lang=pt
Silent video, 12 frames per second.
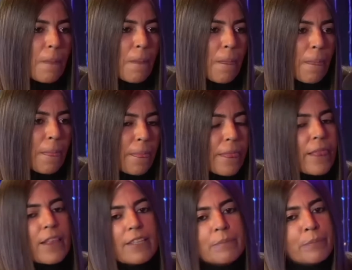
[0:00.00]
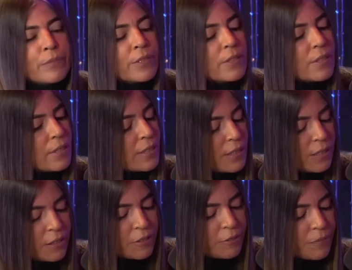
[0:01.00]
ou não era tudo meio era para pagar
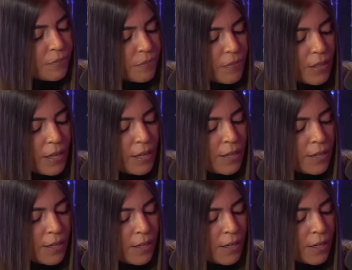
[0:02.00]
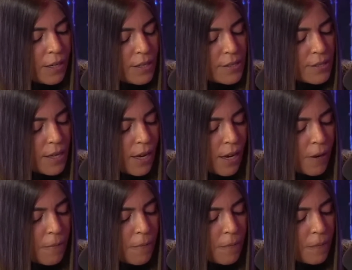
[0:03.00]
as contas? Era
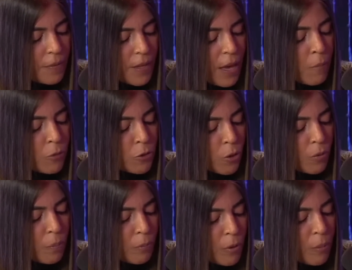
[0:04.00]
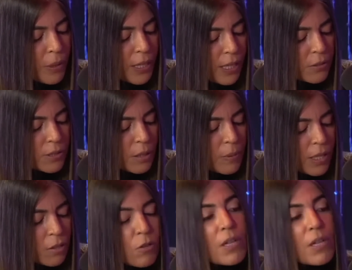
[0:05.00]
assim, é muito complicado trabalhar com